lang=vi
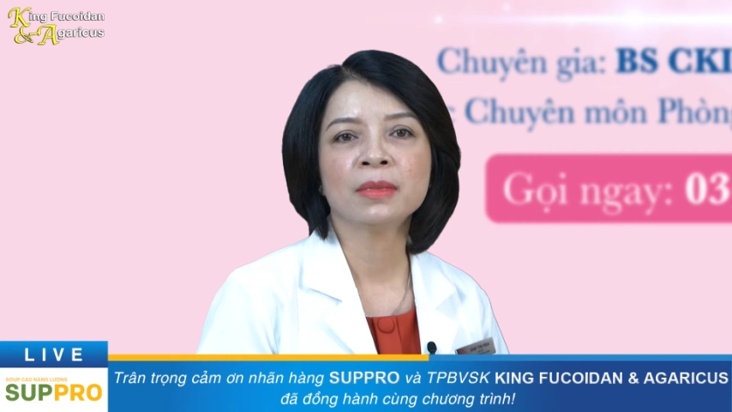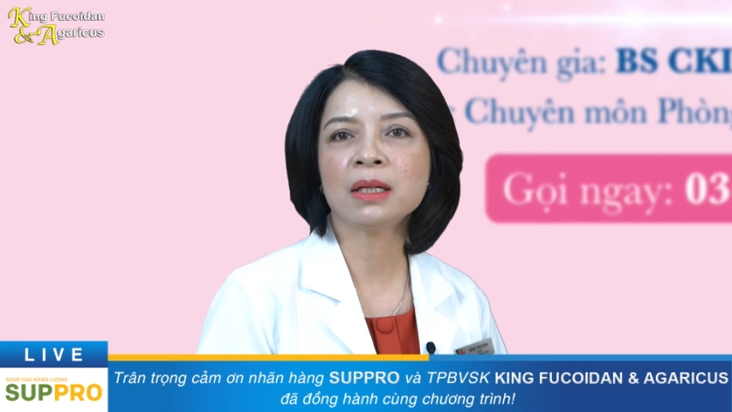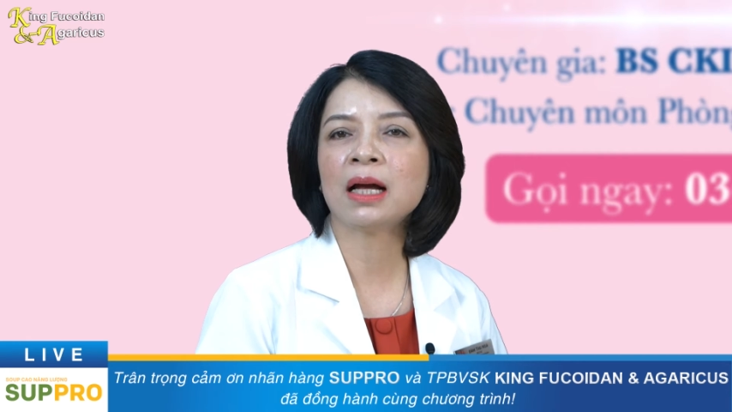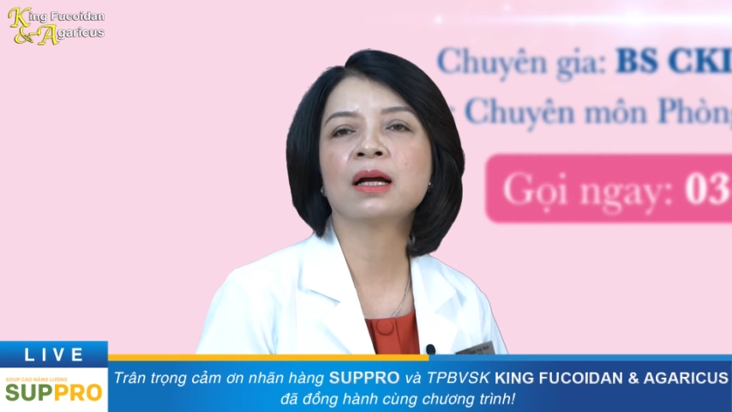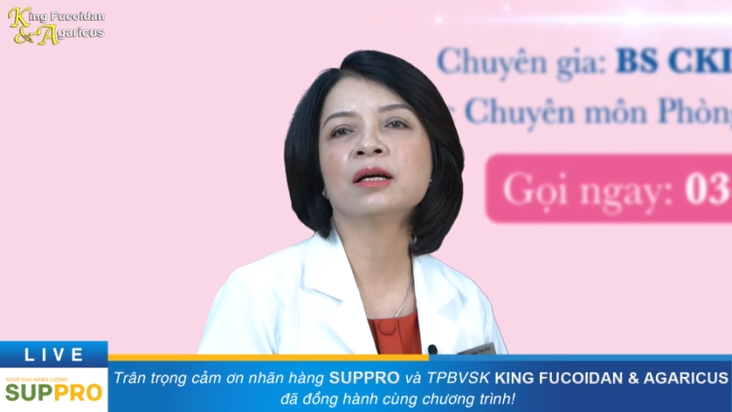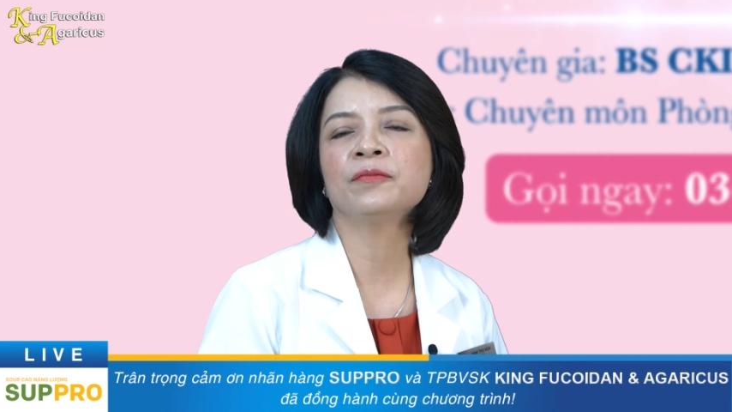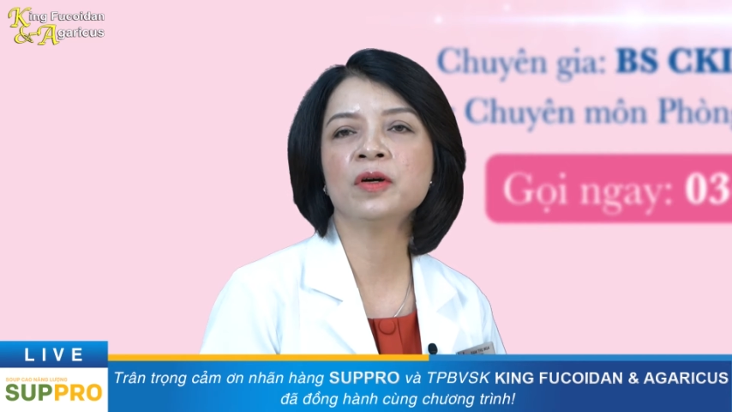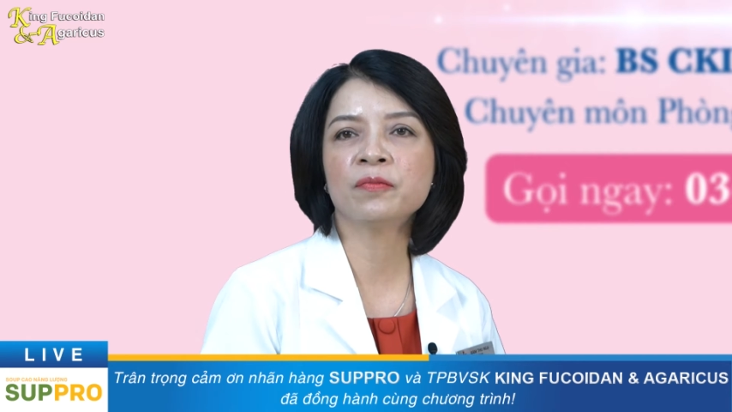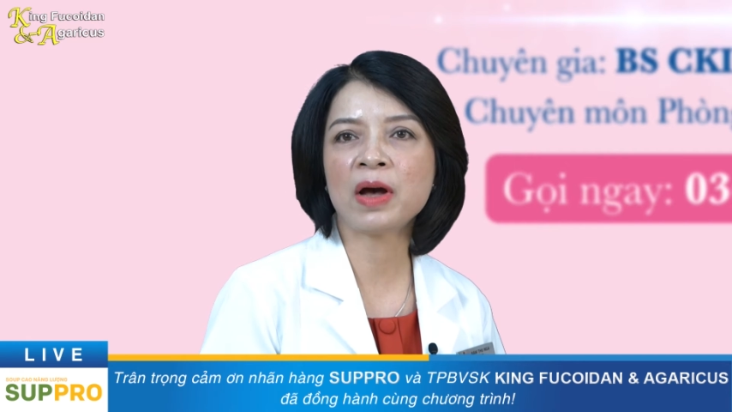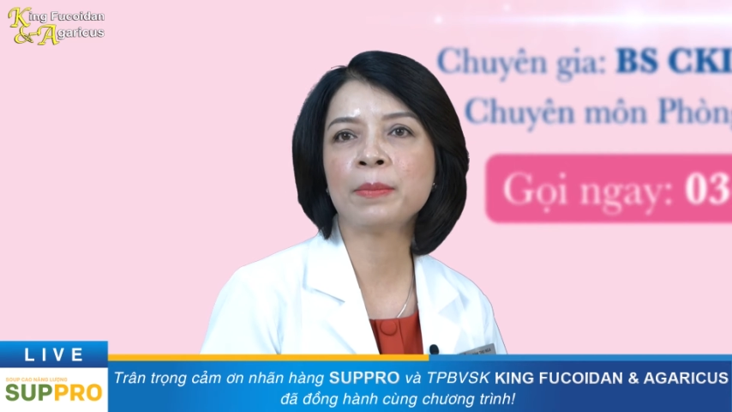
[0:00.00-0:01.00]
Tất cả các cái
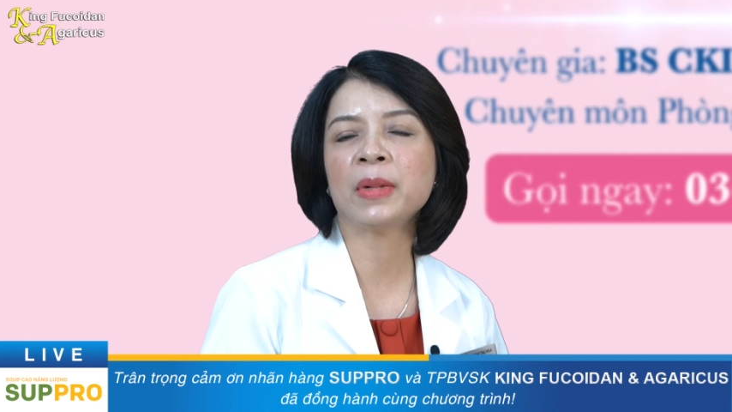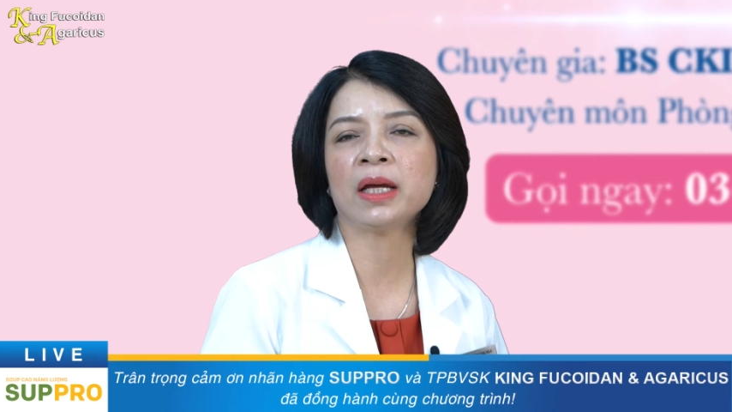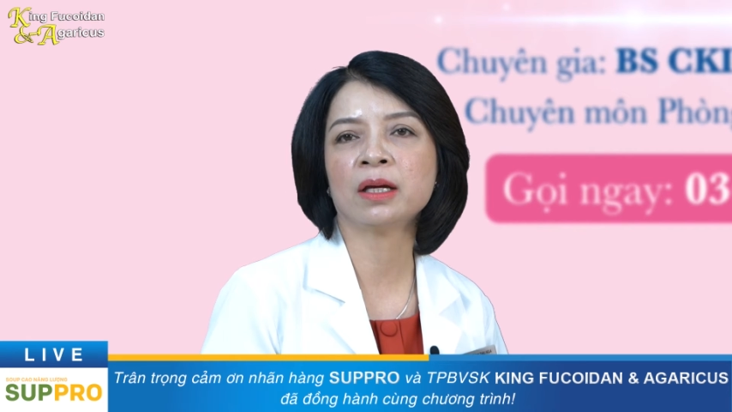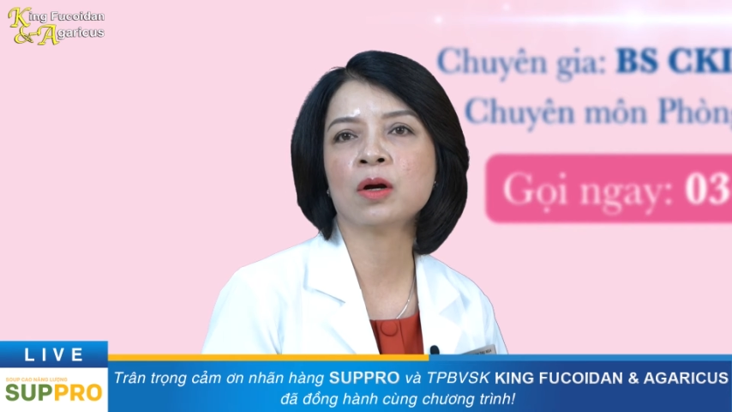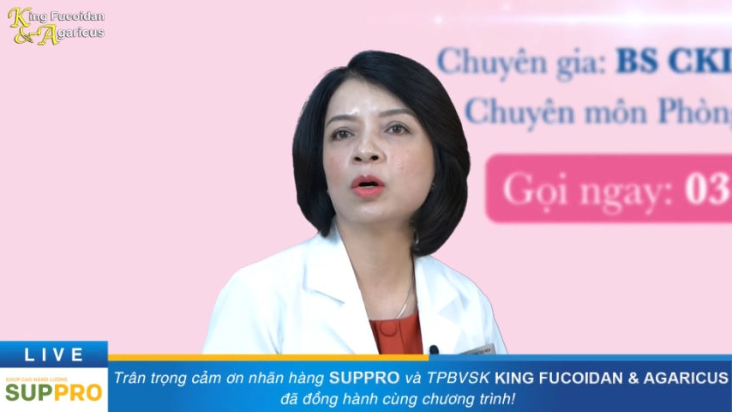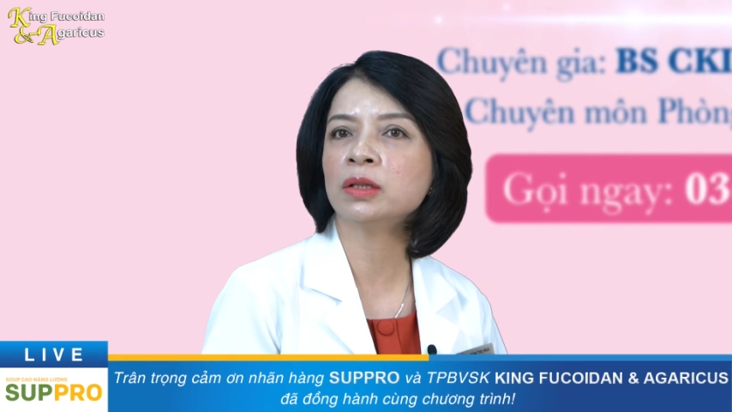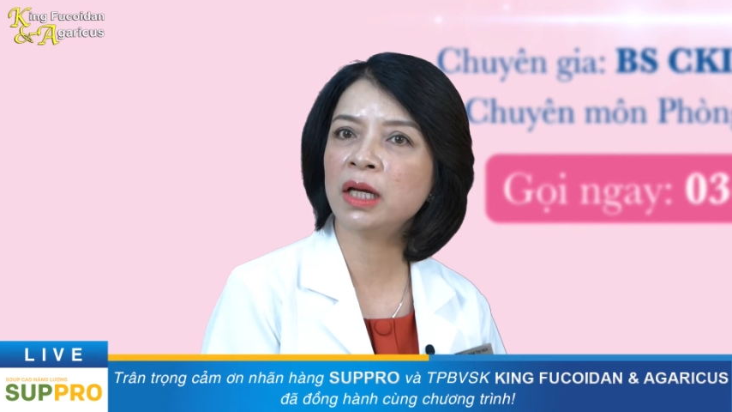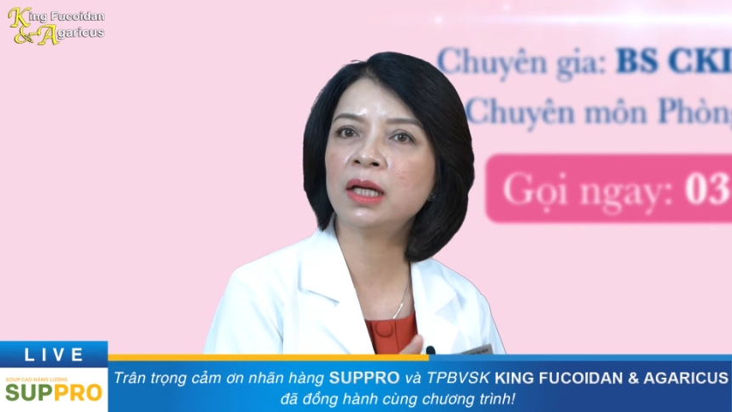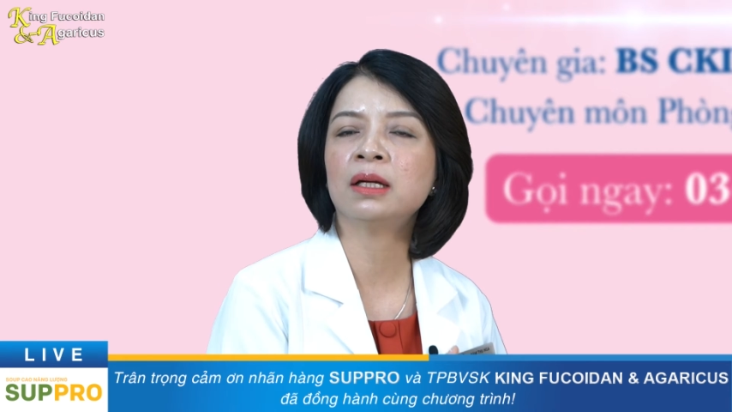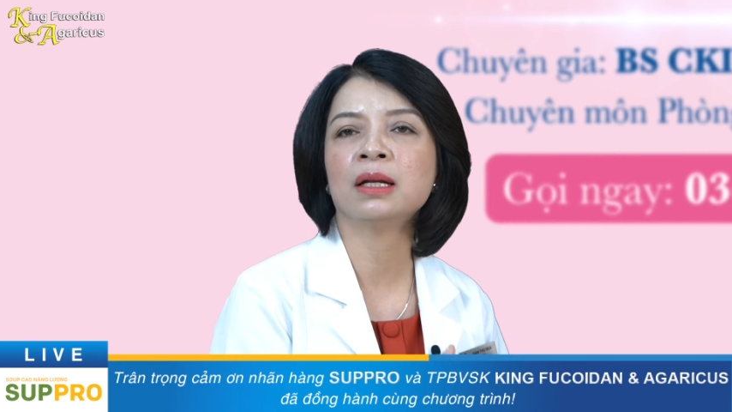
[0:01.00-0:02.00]
phương pháp này có
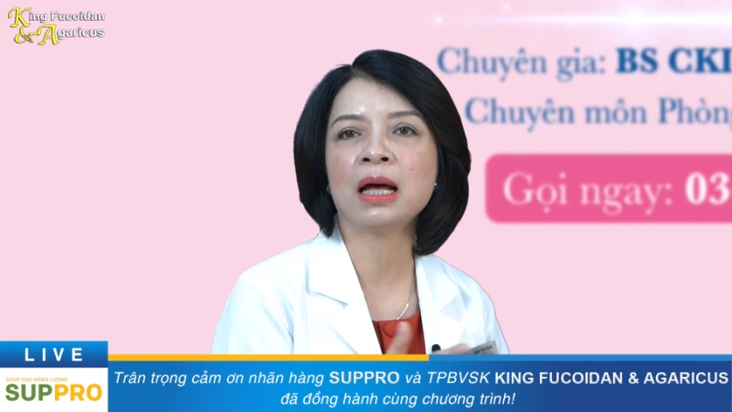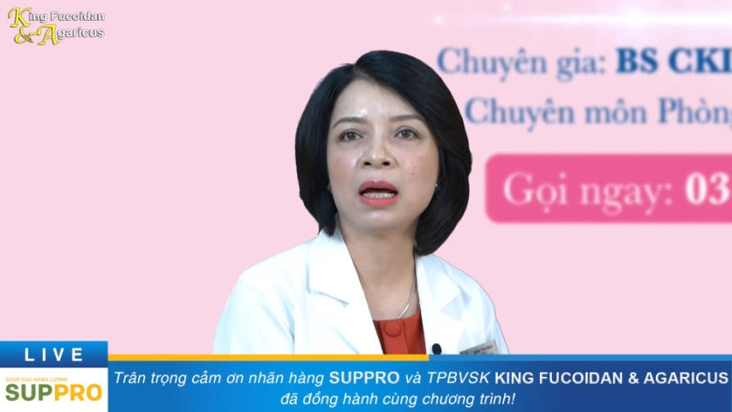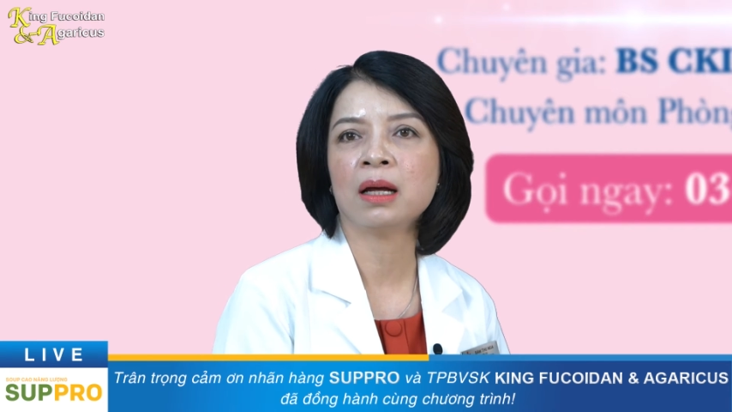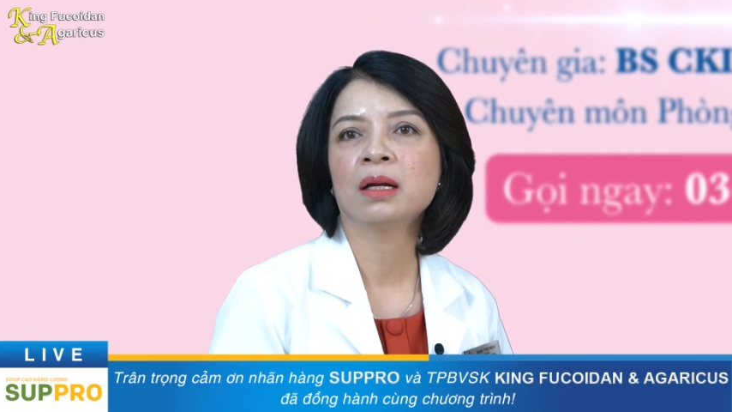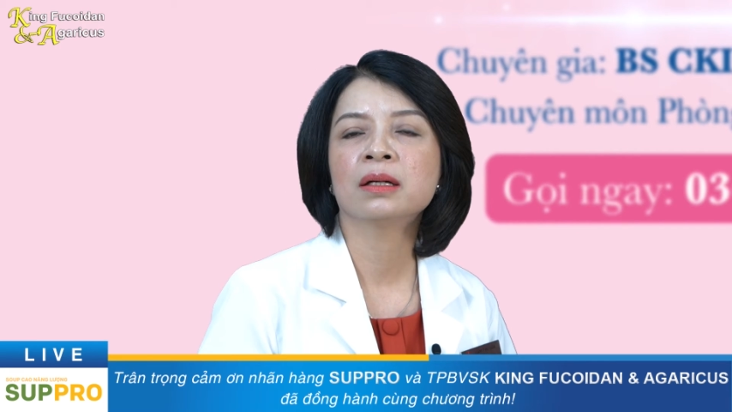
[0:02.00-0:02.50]
thể là